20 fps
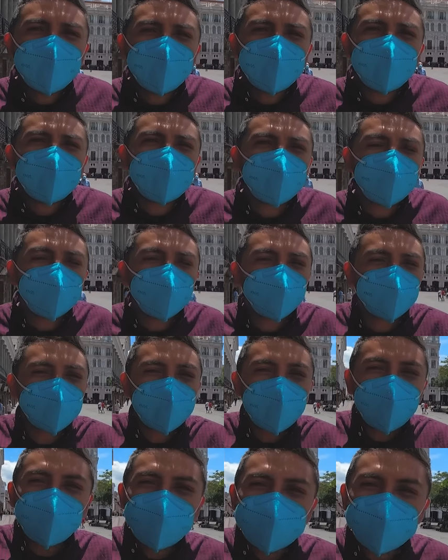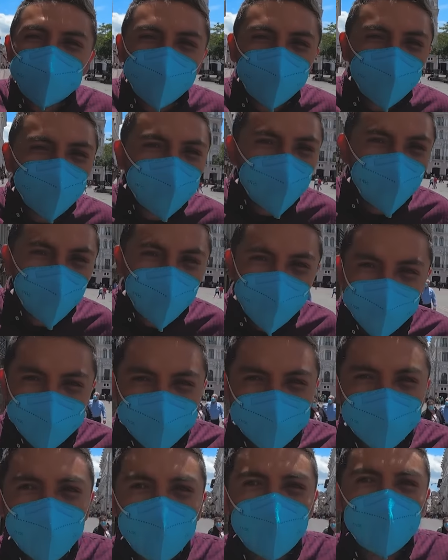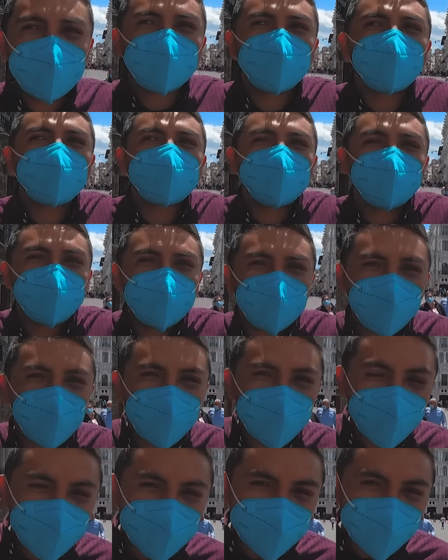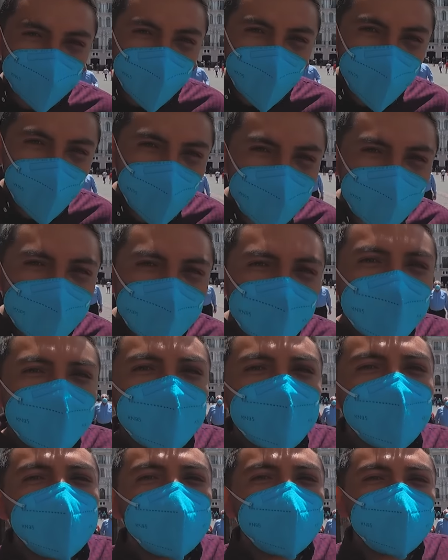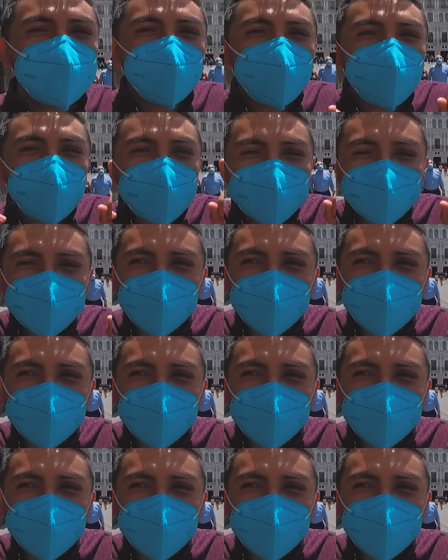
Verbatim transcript: Eh, yo nunca aviso dónde voy a estar, con quién voy a estar y siempre